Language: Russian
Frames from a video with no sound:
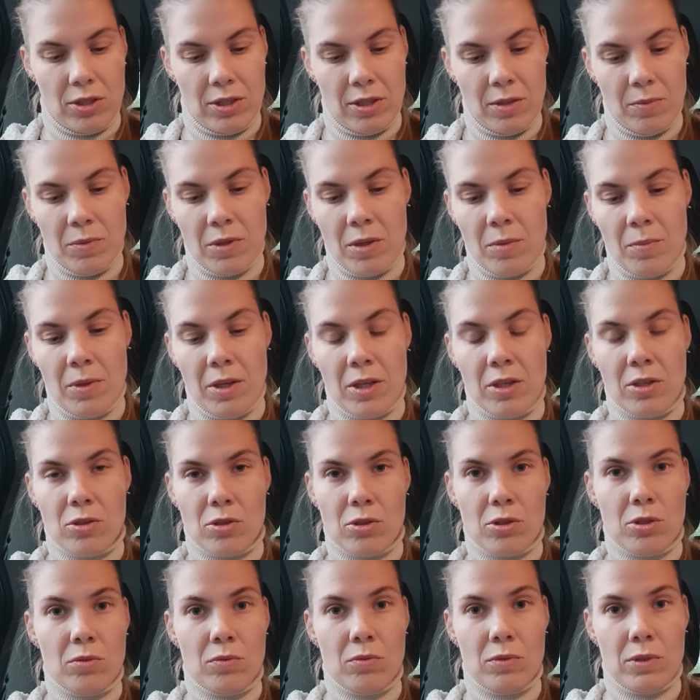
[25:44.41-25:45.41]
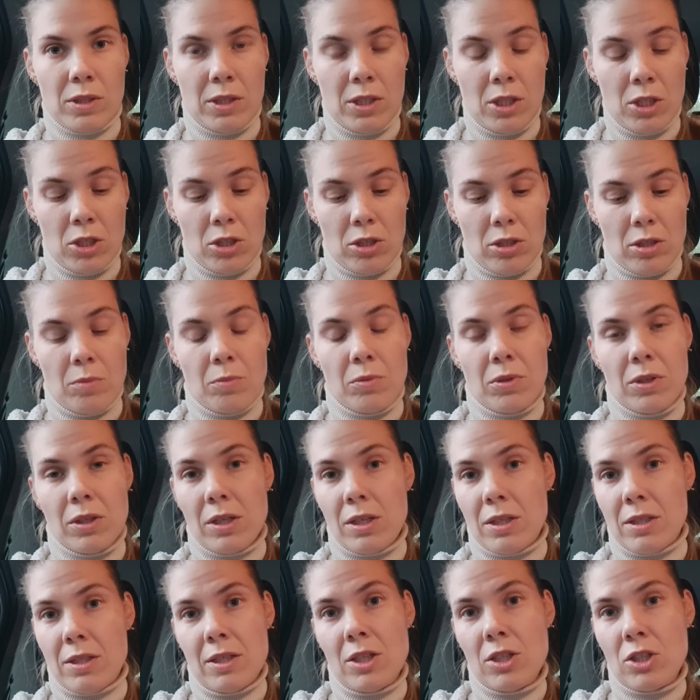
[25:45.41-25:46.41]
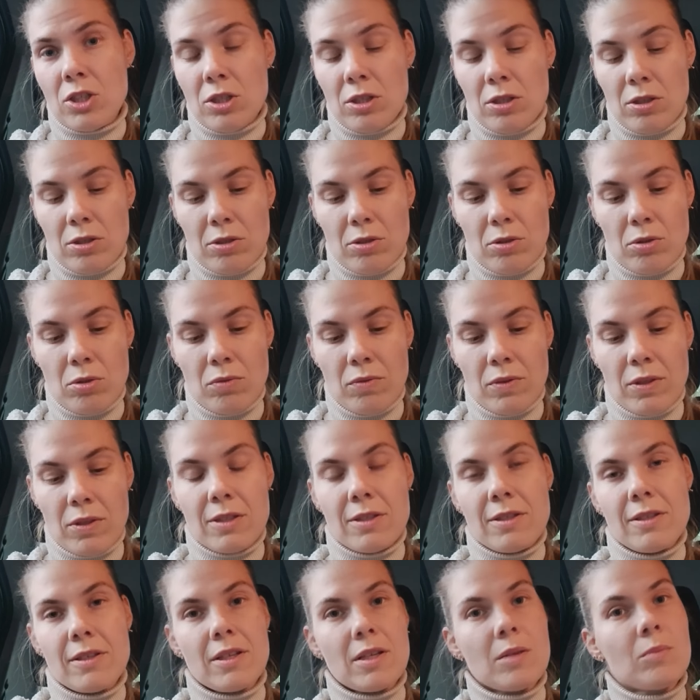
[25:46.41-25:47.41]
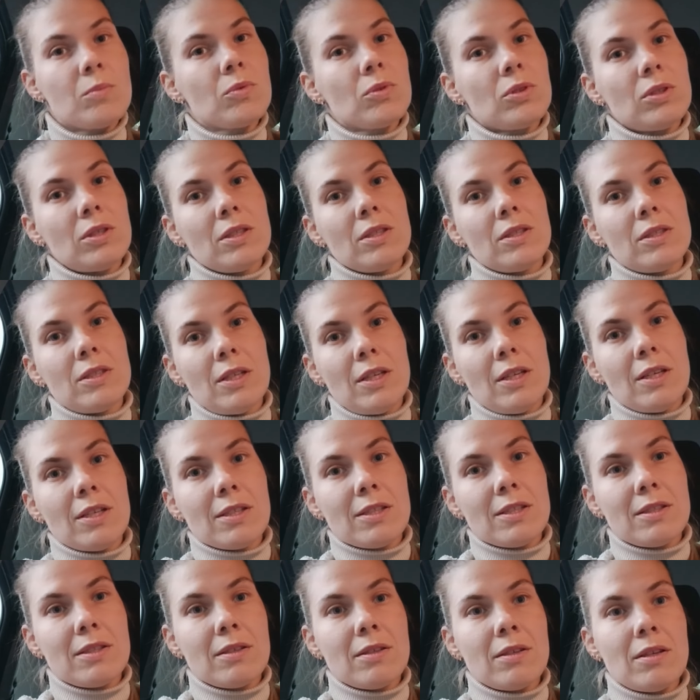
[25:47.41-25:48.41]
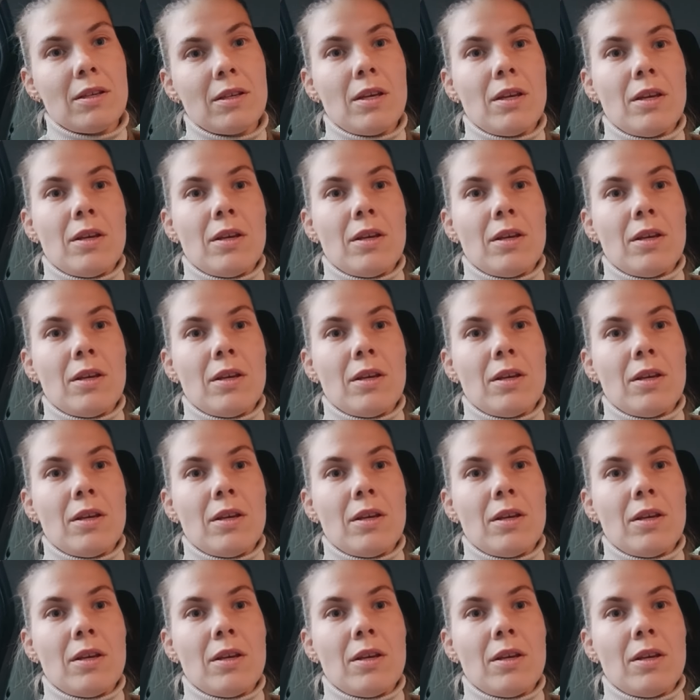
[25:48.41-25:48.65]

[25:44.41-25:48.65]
Тем не менее, слово «стич» – это многозначное слово, если кому-то интересно.